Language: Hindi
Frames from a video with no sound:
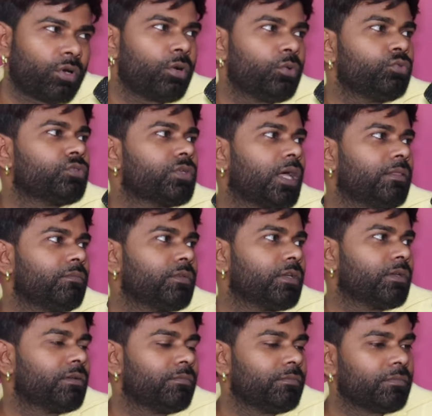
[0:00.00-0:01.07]
खड़ूस आदमी
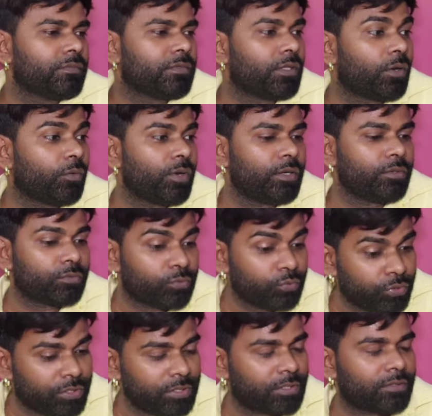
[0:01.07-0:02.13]
है तो रउरा
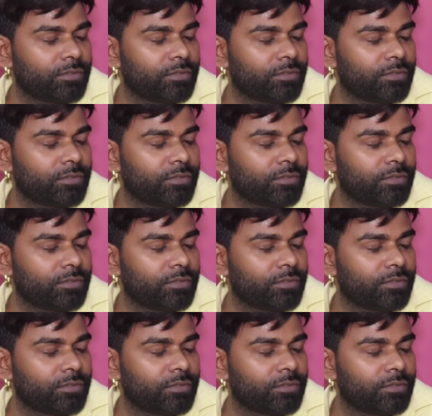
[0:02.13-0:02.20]
कुछ